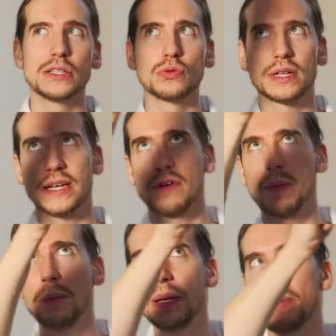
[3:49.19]
Du kannst einfach
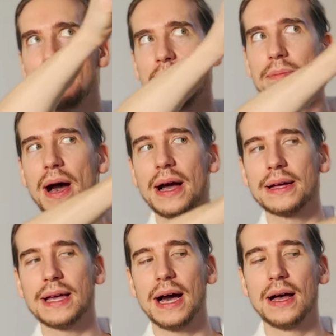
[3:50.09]
mal mit mir mitmachen,
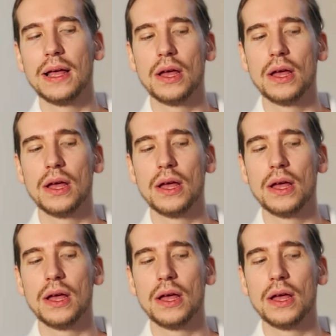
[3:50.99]
ja.